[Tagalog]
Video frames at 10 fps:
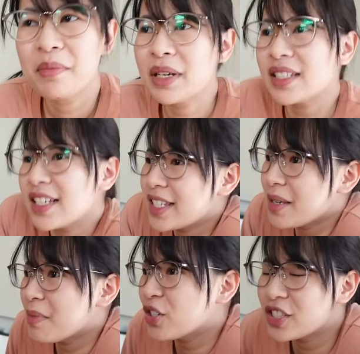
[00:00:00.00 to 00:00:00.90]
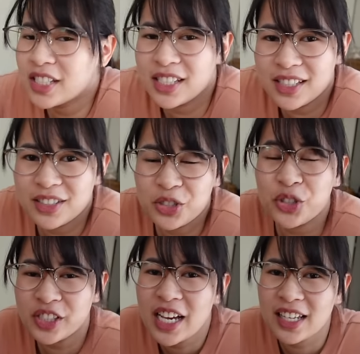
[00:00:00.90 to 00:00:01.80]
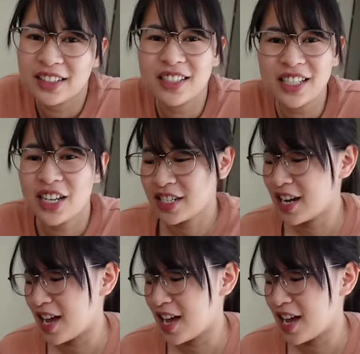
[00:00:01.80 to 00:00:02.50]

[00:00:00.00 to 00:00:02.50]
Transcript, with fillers: Basta si Mochi, sure yan. Yan siya yung